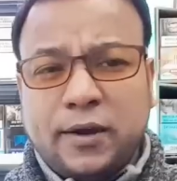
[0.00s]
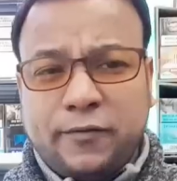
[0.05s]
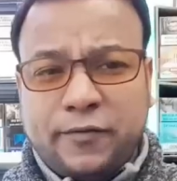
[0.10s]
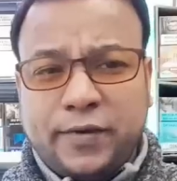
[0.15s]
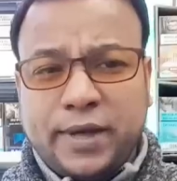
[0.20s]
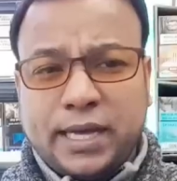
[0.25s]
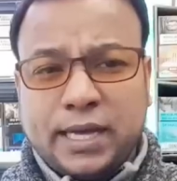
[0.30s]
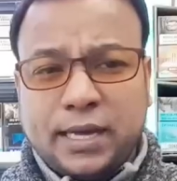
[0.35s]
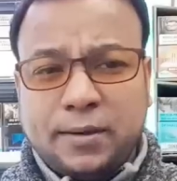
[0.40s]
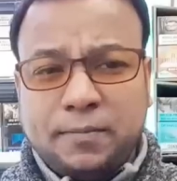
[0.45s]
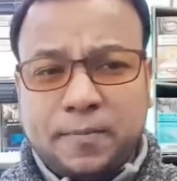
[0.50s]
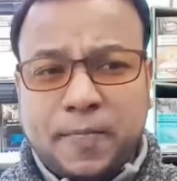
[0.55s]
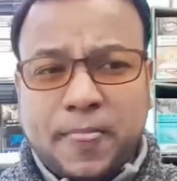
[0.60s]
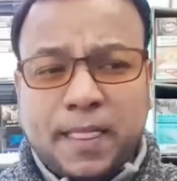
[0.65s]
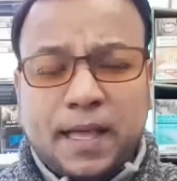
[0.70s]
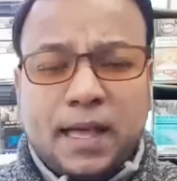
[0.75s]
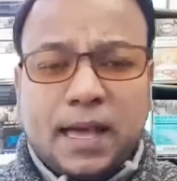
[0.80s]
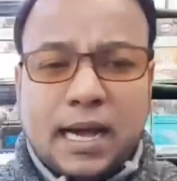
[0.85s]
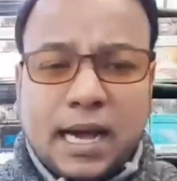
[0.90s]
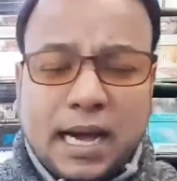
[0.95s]
আফ্রিকা
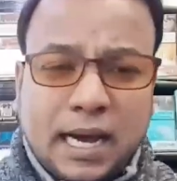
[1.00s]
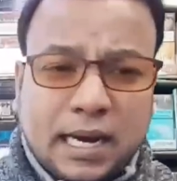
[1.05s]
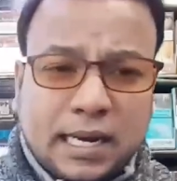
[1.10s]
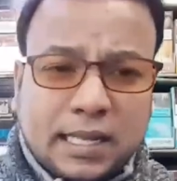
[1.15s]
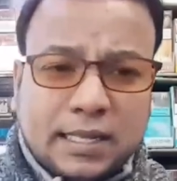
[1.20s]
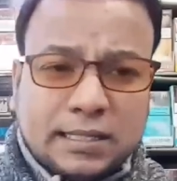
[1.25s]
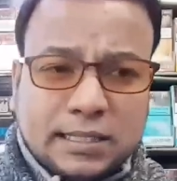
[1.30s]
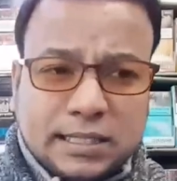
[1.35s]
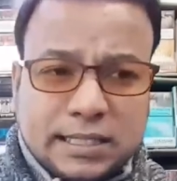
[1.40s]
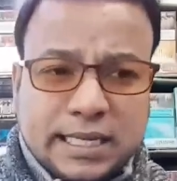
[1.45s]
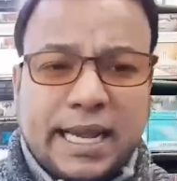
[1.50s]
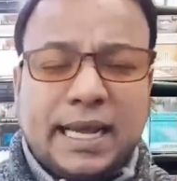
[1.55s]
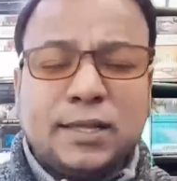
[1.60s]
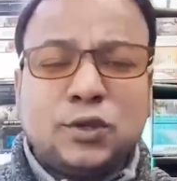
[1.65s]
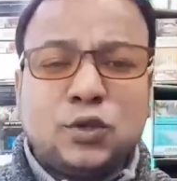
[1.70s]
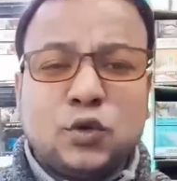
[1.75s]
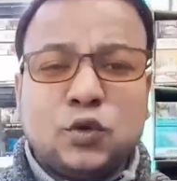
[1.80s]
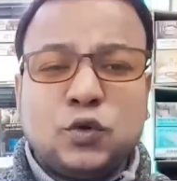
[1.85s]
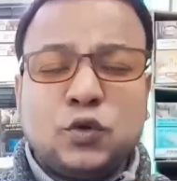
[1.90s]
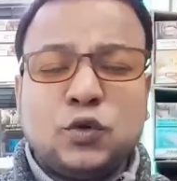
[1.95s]
আর
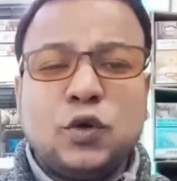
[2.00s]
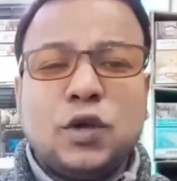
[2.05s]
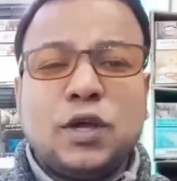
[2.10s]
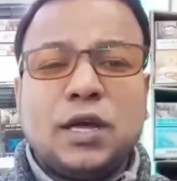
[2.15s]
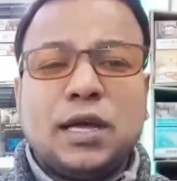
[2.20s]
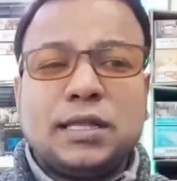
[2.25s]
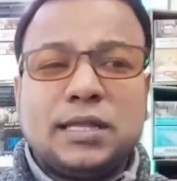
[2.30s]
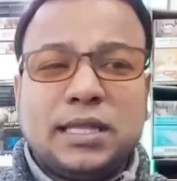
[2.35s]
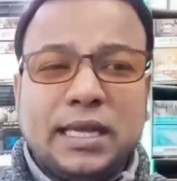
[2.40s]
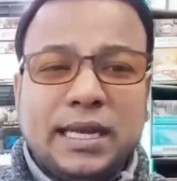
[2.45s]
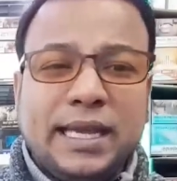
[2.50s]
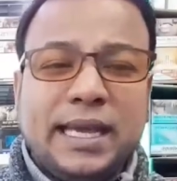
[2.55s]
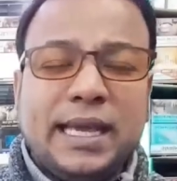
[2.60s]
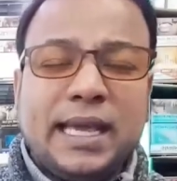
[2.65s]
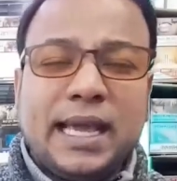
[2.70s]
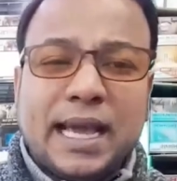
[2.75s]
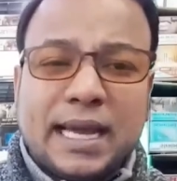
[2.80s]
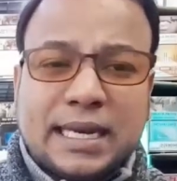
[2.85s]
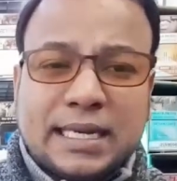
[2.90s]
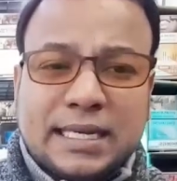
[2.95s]
যেহেতু তিনি
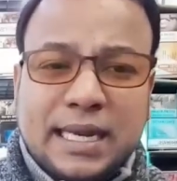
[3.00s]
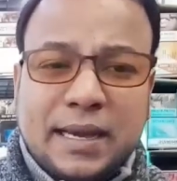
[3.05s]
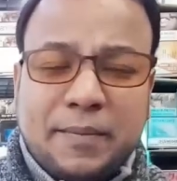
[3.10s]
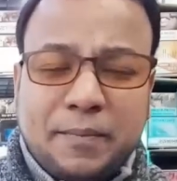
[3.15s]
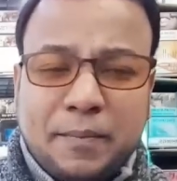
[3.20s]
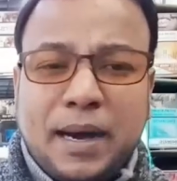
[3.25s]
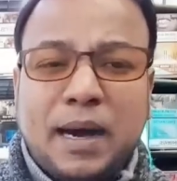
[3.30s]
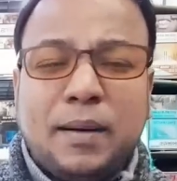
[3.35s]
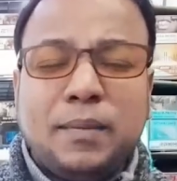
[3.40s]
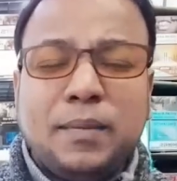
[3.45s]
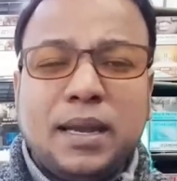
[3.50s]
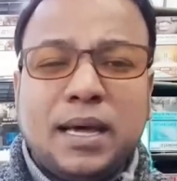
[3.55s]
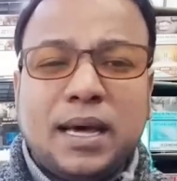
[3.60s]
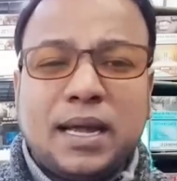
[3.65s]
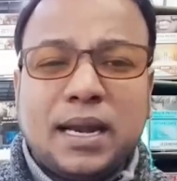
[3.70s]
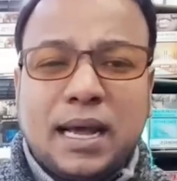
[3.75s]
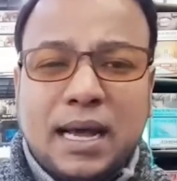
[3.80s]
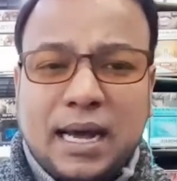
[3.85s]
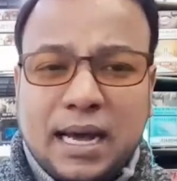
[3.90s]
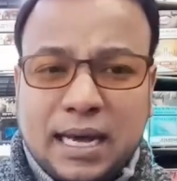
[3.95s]
একটা মামলার
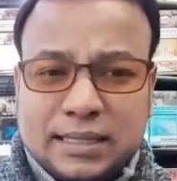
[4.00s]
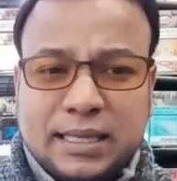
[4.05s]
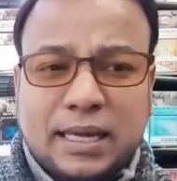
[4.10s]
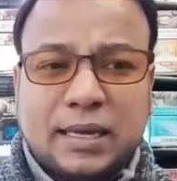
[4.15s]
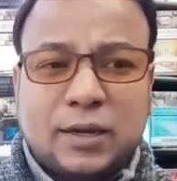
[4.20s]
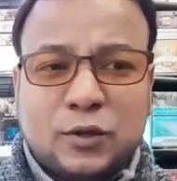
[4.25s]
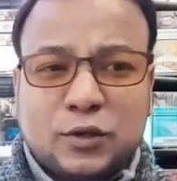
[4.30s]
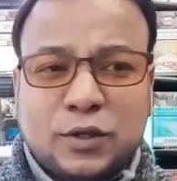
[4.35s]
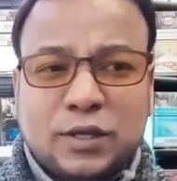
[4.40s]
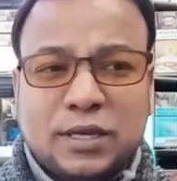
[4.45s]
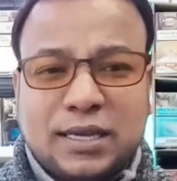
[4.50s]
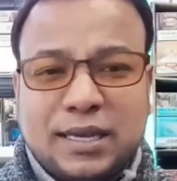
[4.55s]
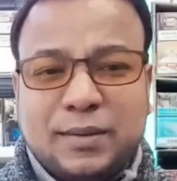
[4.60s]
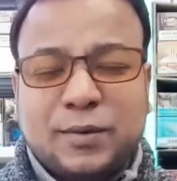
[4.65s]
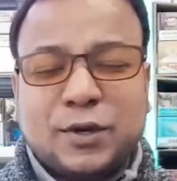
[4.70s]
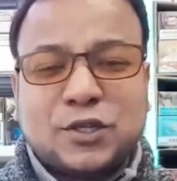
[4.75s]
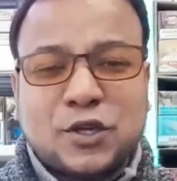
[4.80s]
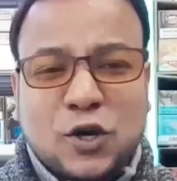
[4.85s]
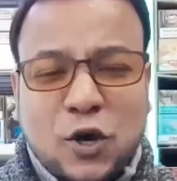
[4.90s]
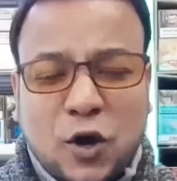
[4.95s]
আদালতের কি
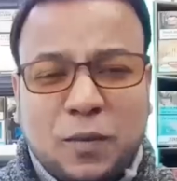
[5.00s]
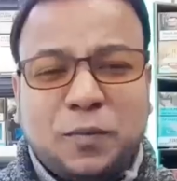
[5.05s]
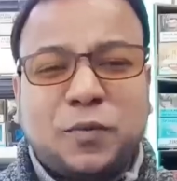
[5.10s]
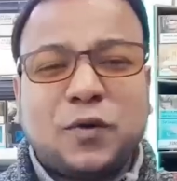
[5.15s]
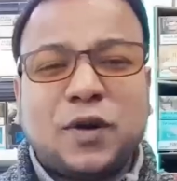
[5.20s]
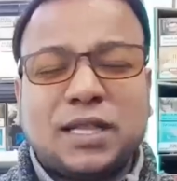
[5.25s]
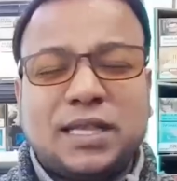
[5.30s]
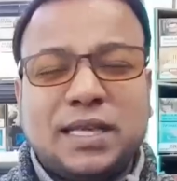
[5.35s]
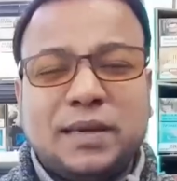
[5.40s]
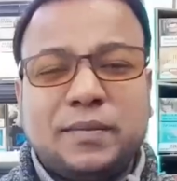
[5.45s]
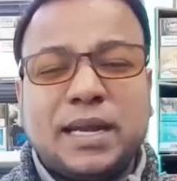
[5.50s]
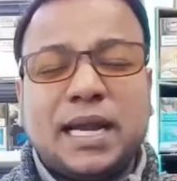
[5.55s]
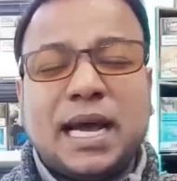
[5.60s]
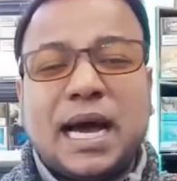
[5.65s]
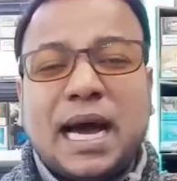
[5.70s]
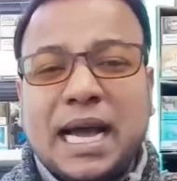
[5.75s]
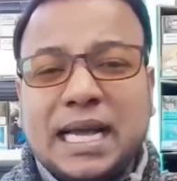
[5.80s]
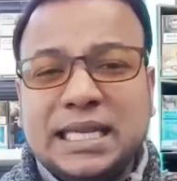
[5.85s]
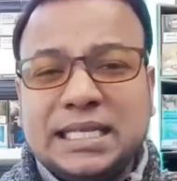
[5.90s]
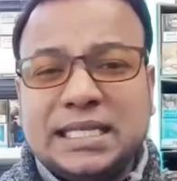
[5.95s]
বলে যে অপরাধী মানে
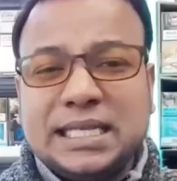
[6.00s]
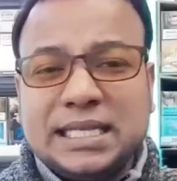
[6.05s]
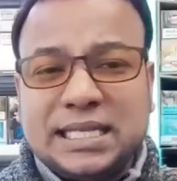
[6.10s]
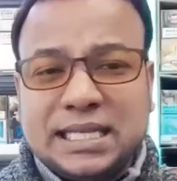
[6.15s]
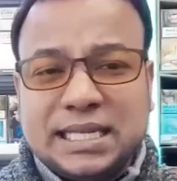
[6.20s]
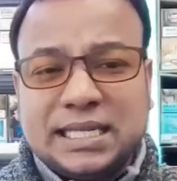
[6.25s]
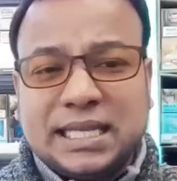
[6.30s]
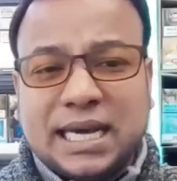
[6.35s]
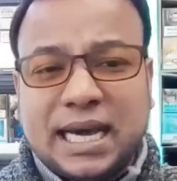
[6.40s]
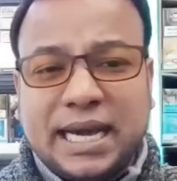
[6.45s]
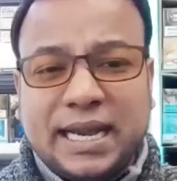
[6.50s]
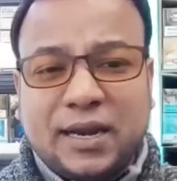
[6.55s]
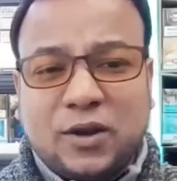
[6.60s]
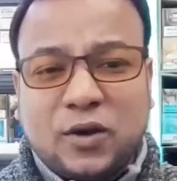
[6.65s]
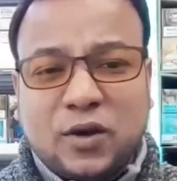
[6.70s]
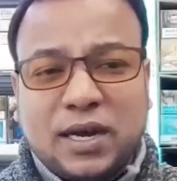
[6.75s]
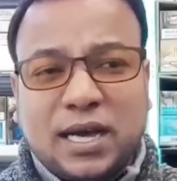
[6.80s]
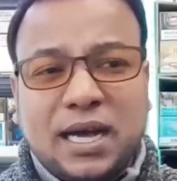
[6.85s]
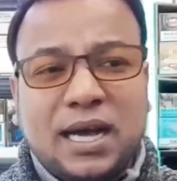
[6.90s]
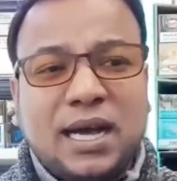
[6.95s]
আইসিসির দায়ের
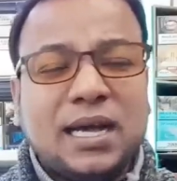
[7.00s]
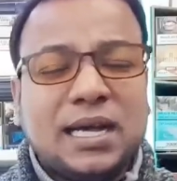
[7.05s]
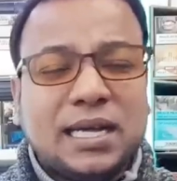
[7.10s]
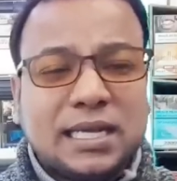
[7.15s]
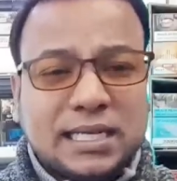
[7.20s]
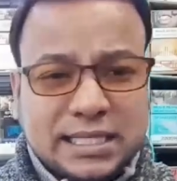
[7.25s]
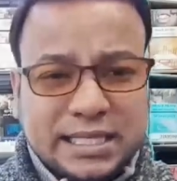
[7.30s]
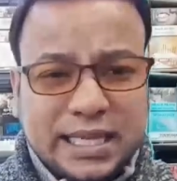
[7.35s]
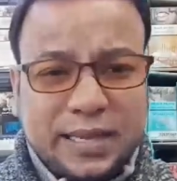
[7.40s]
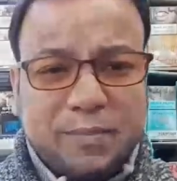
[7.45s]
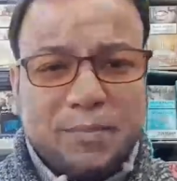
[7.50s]
করা যেই